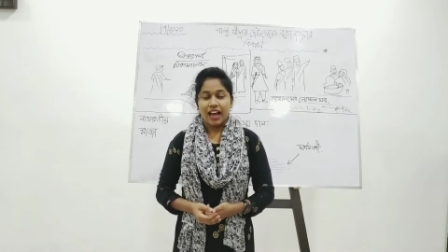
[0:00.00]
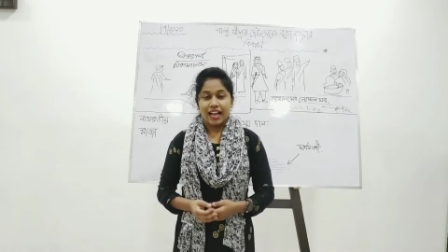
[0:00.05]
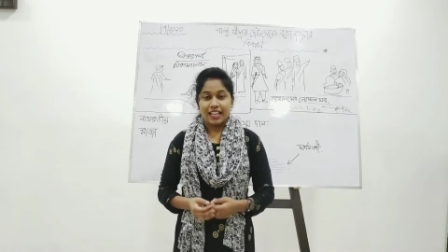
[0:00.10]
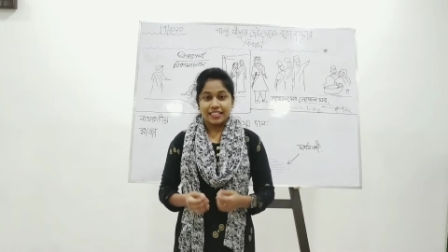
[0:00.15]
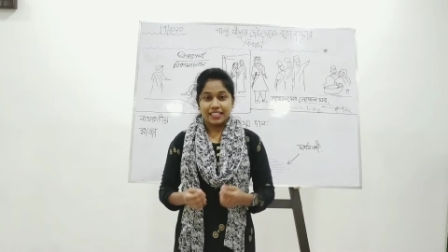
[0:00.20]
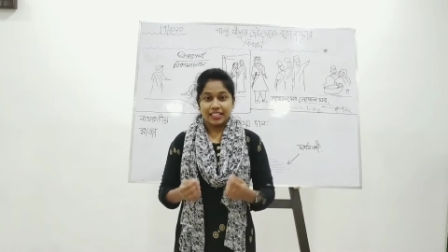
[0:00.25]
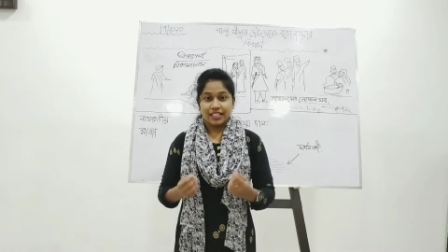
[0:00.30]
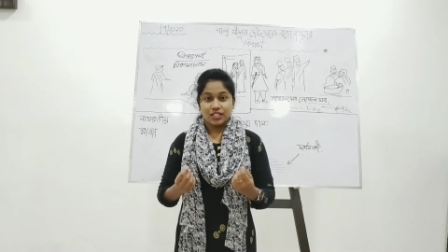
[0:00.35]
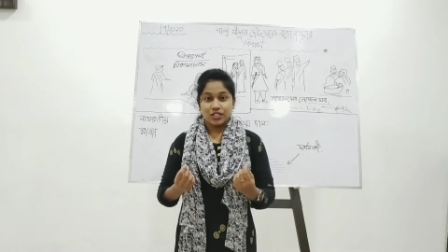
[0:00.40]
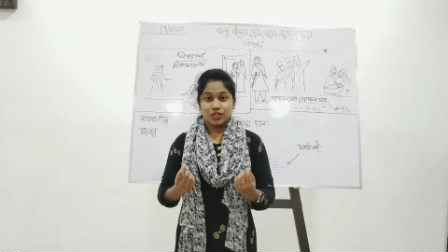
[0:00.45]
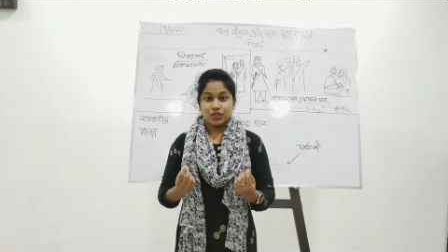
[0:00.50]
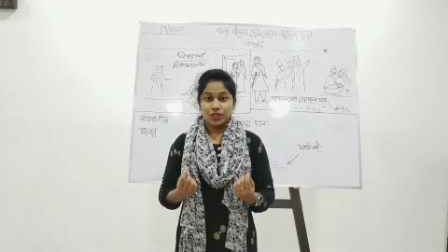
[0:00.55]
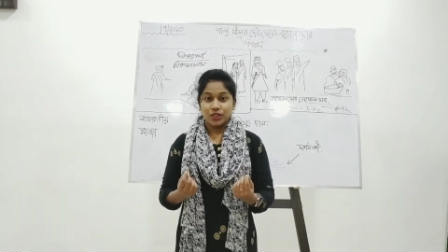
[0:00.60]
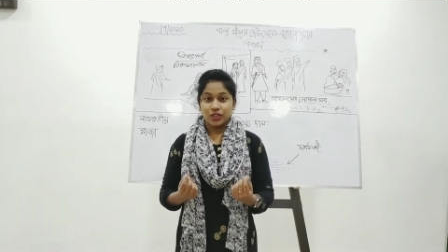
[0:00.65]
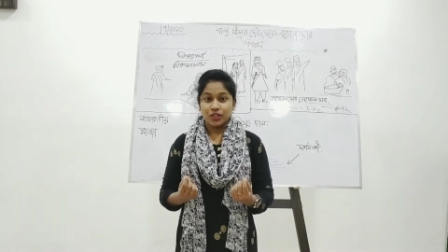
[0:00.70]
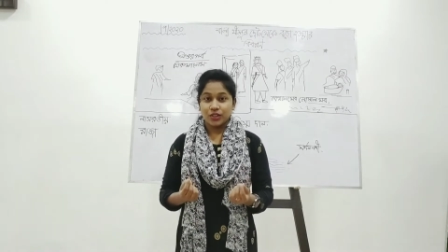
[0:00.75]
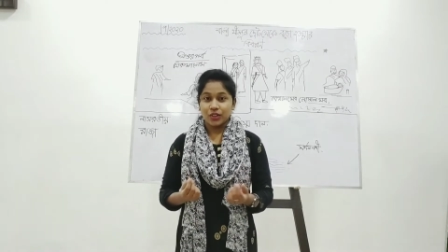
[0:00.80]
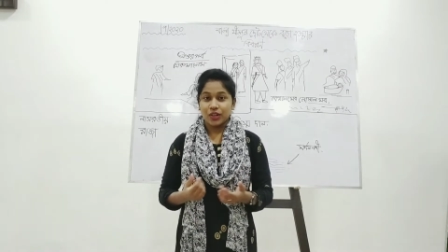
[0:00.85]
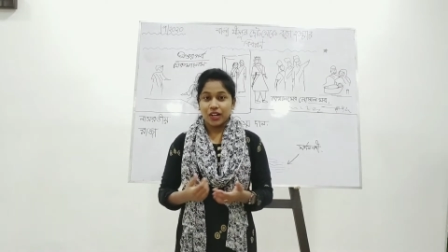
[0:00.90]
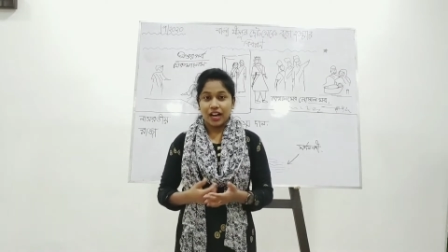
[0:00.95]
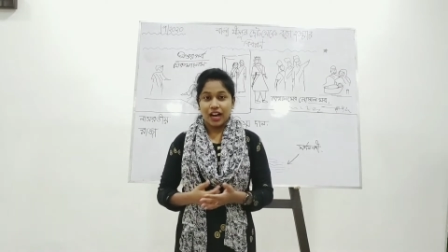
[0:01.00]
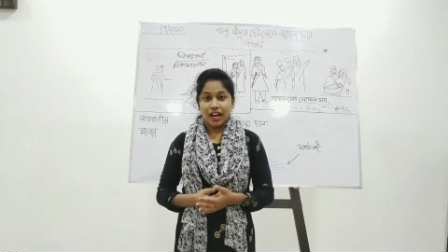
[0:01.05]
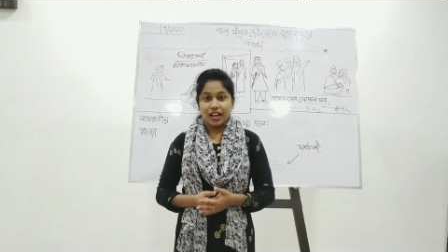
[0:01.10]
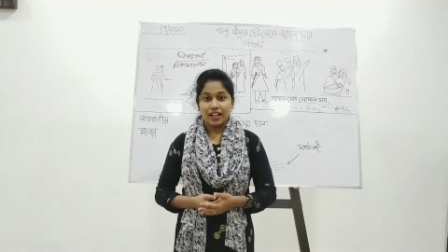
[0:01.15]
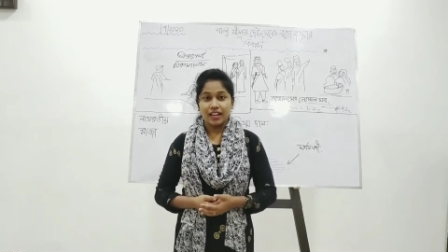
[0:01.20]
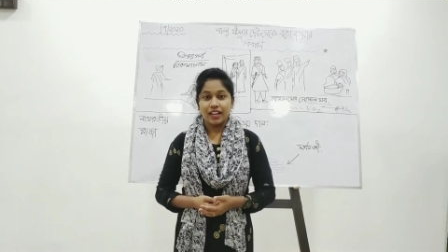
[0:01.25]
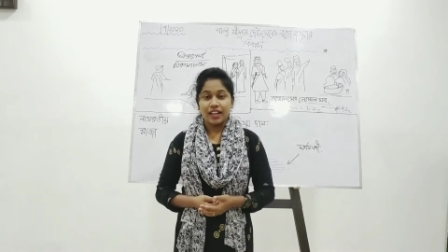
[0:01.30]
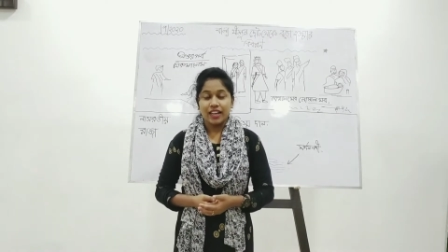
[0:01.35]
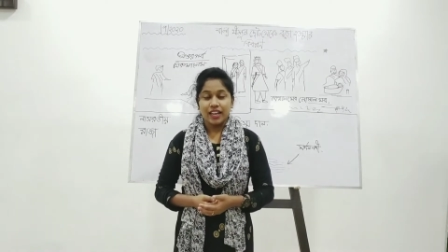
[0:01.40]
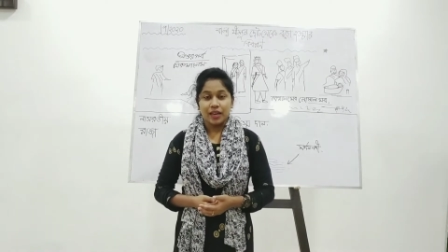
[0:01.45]
আজকে একটা ছোট্ট
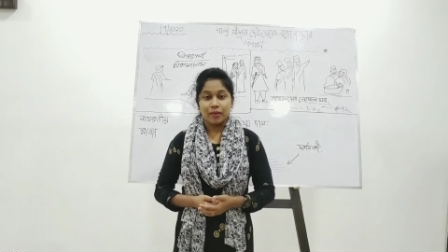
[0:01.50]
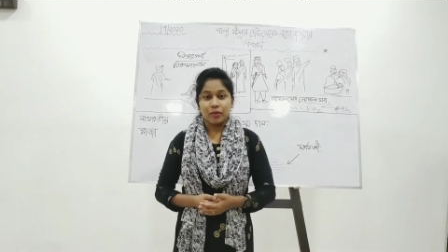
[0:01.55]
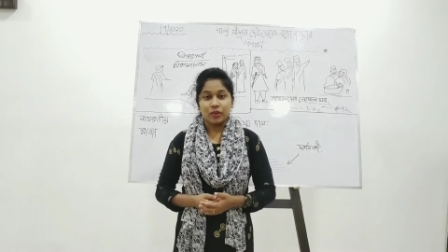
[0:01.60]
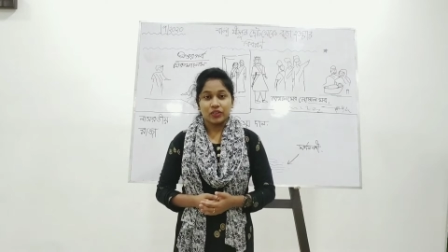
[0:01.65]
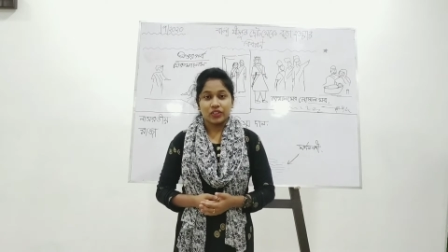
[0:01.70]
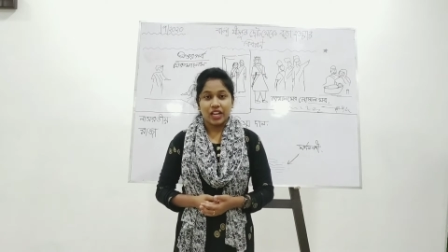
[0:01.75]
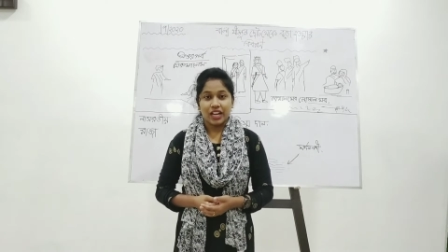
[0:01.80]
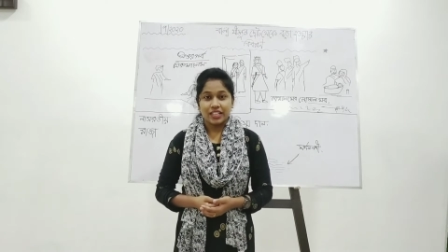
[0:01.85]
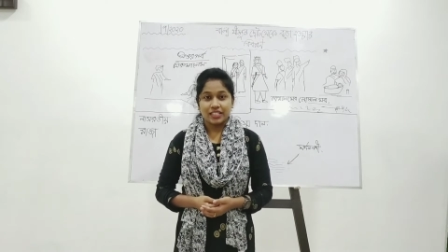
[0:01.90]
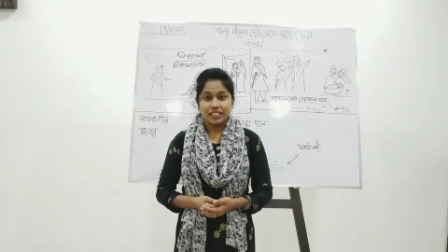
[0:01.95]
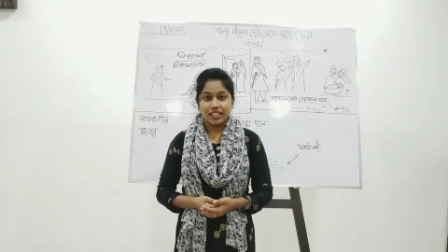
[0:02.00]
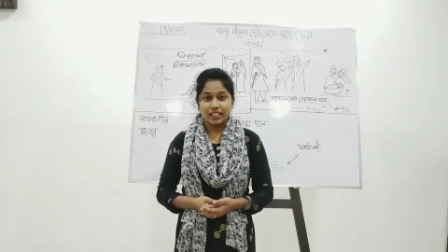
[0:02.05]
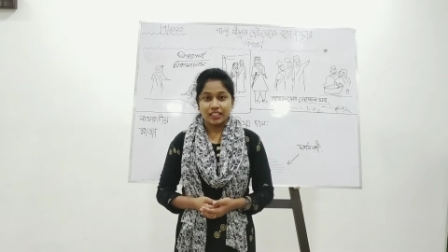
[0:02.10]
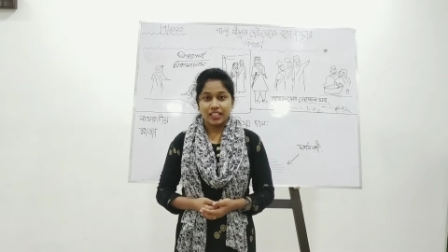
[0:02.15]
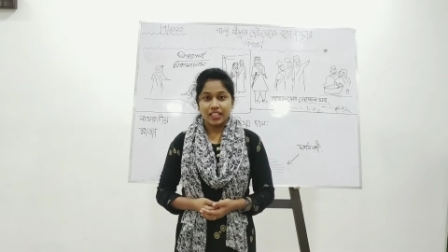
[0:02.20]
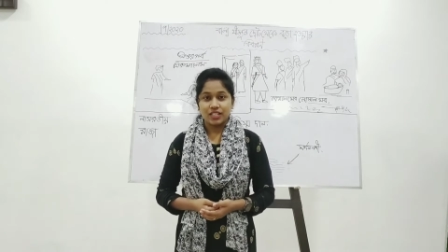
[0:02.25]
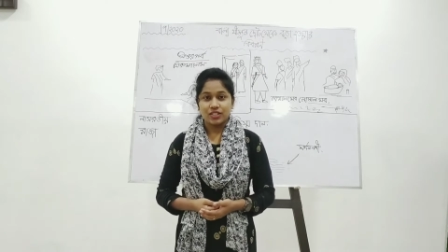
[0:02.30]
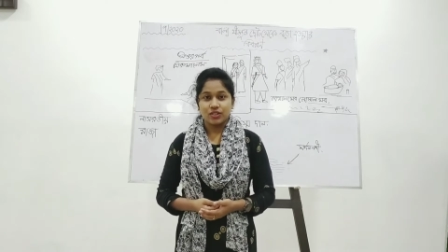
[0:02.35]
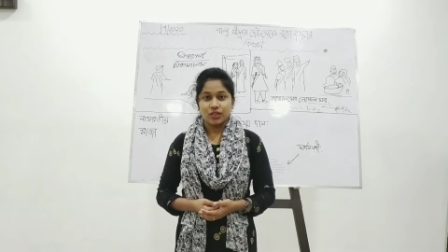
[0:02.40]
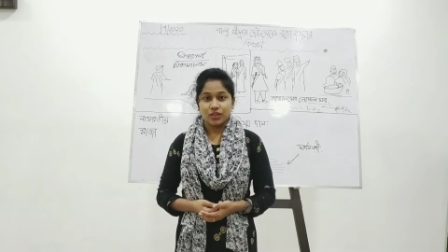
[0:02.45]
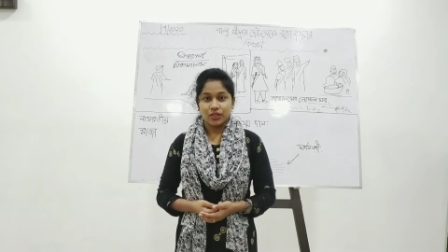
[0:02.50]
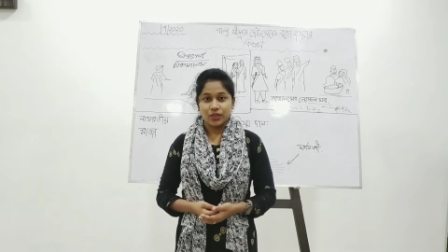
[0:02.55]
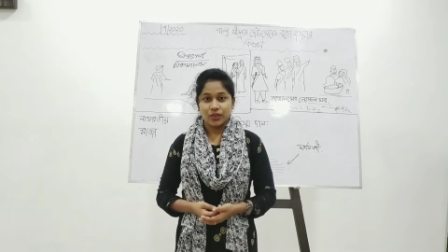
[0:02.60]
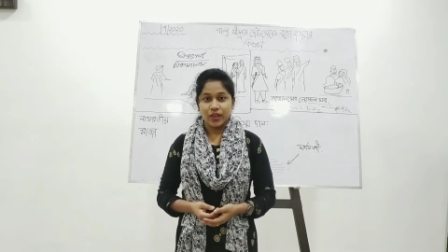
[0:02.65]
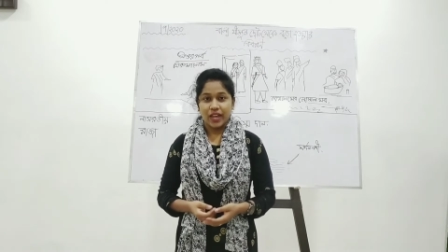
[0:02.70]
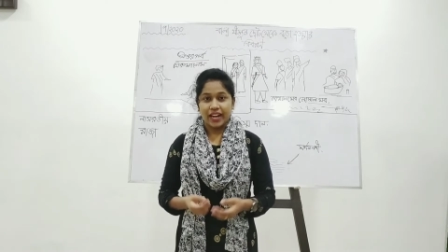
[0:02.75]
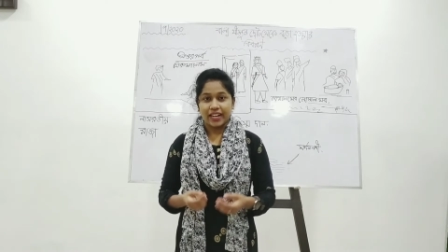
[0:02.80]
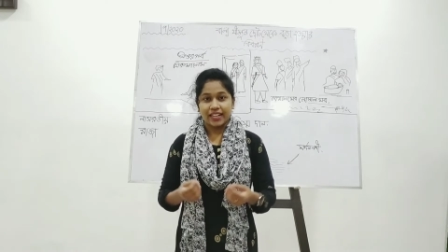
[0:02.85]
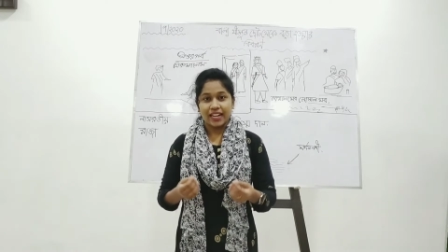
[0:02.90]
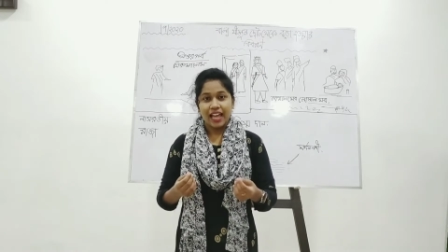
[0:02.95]
গান এবং তার সাথে ছোট্ট
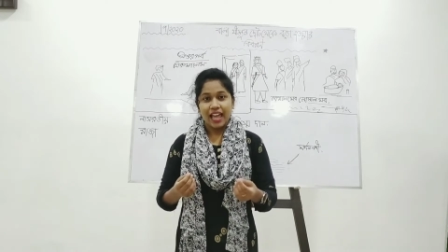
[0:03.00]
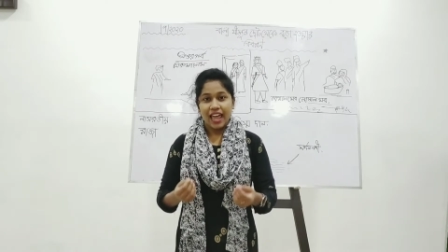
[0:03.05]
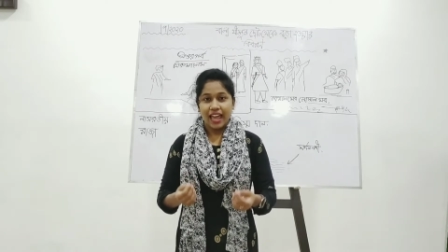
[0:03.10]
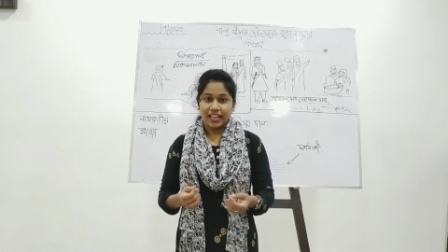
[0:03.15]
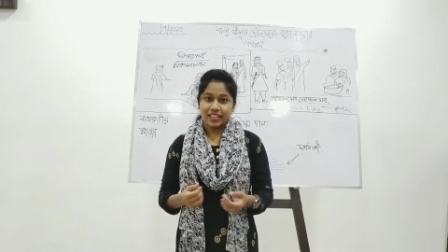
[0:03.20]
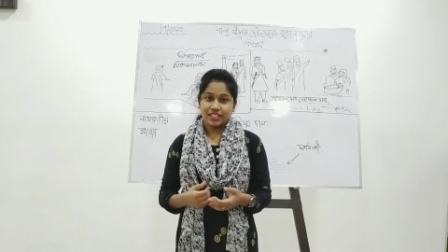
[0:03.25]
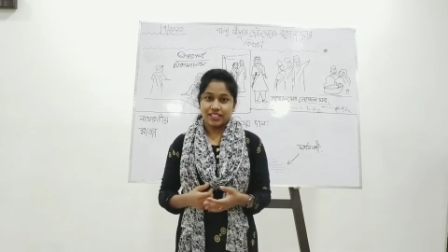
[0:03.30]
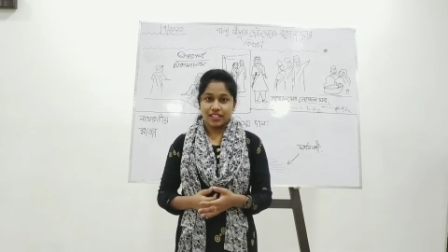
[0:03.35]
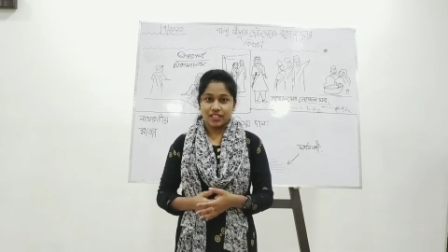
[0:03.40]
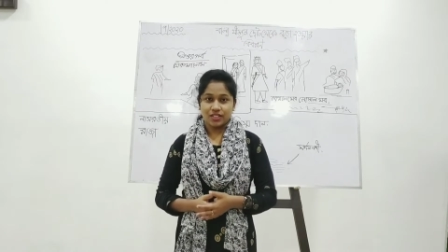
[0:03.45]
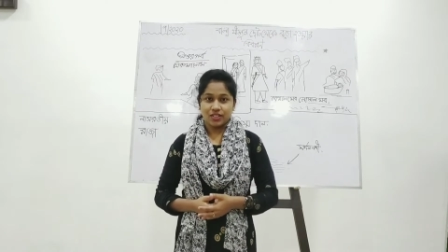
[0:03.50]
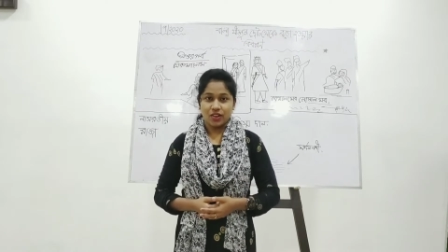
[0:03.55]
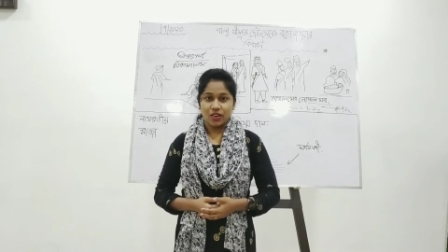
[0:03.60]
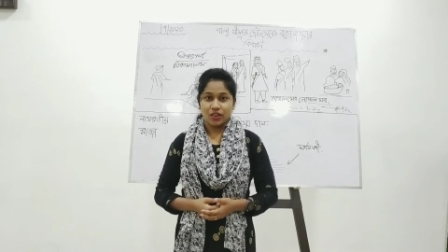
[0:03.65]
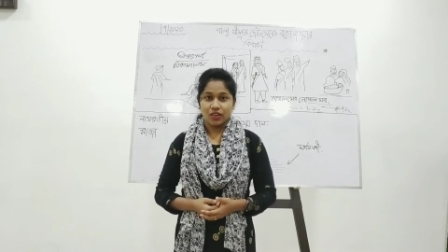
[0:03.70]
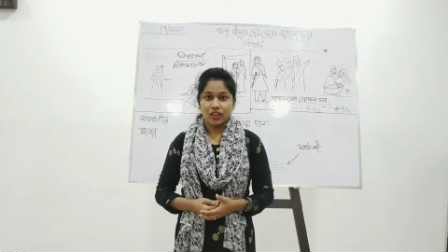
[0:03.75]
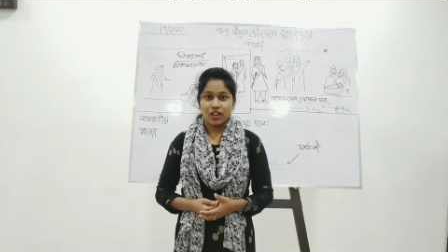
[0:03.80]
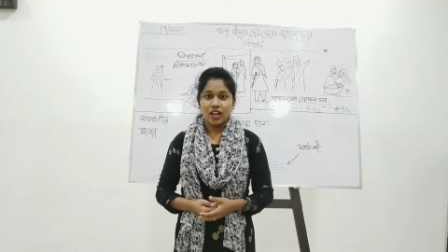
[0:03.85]
একটা অ্যাকশন সং